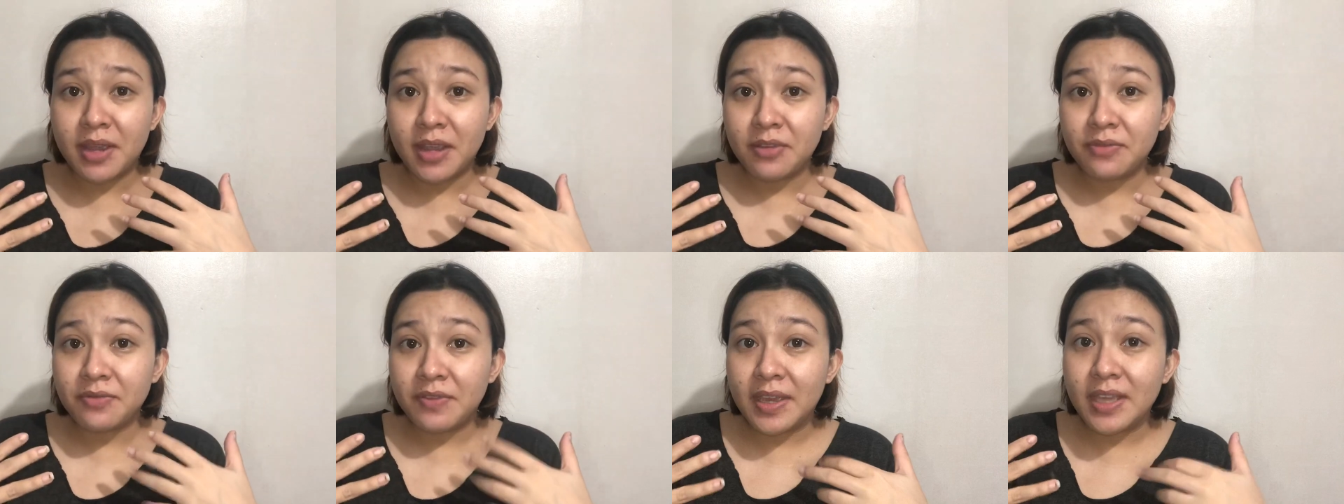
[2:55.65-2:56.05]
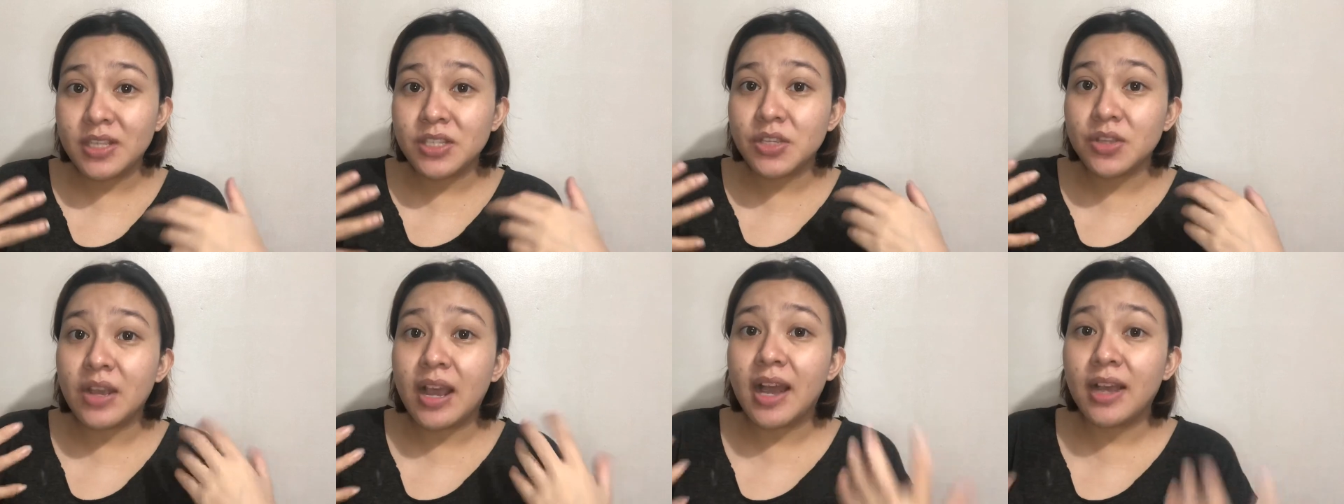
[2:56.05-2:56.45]
my
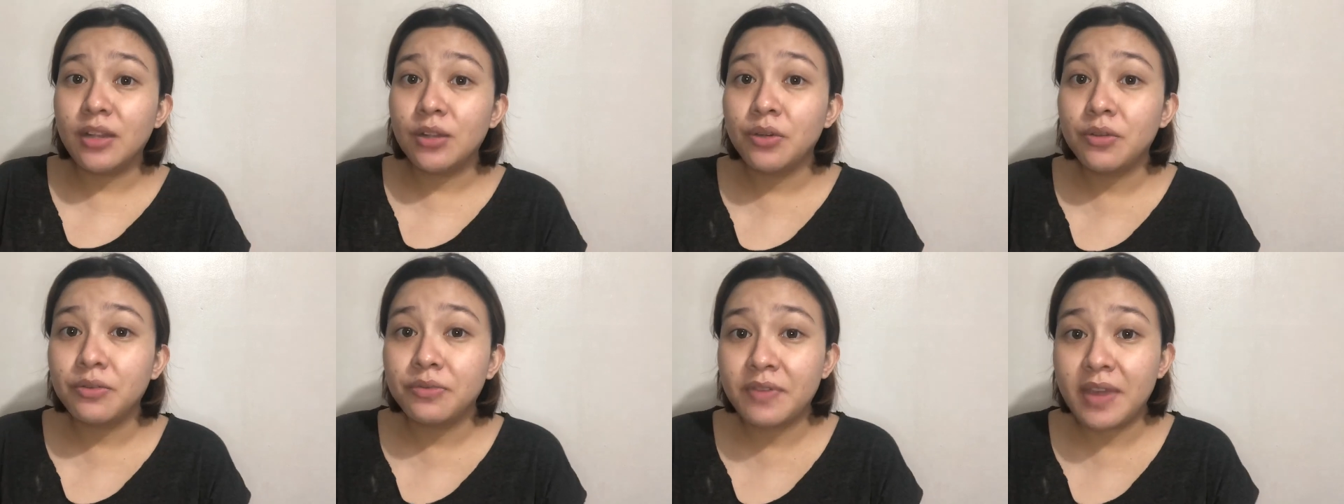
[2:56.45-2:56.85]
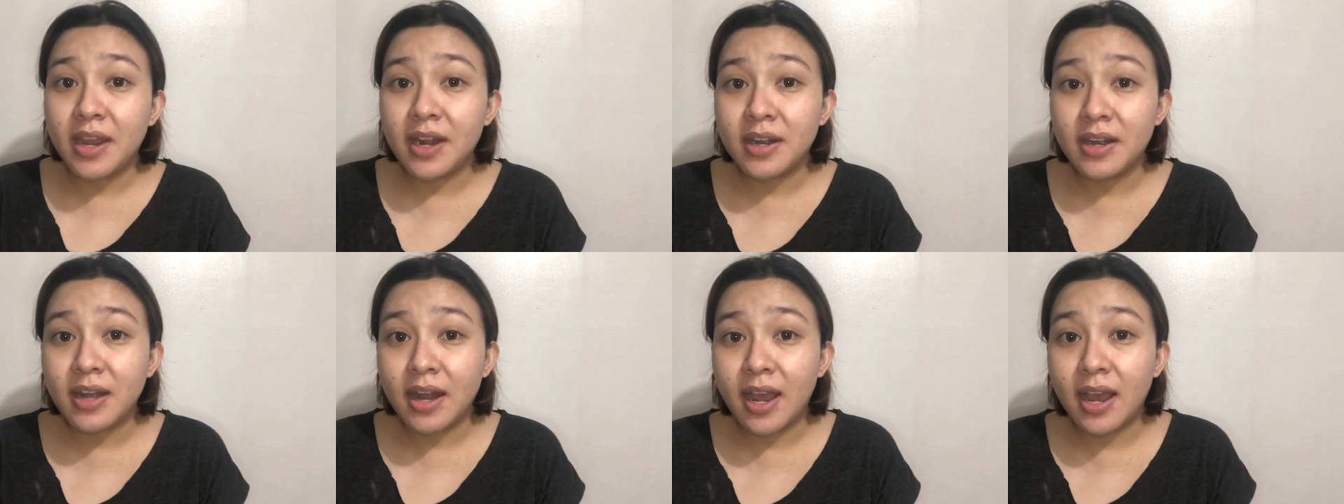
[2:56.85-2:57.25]
face, yung aloe
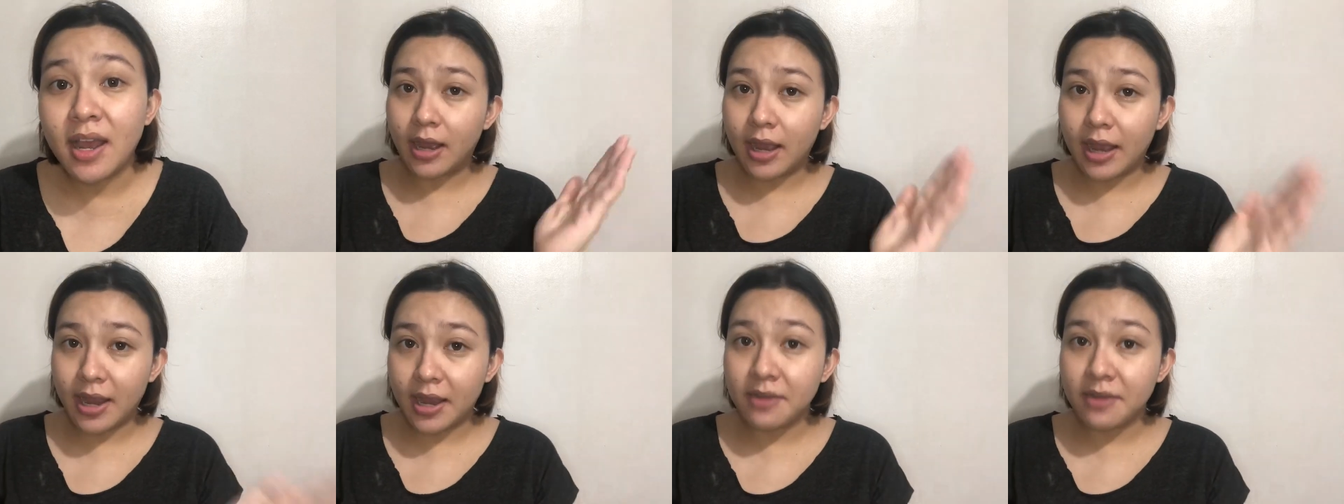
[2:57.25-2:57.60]
vera.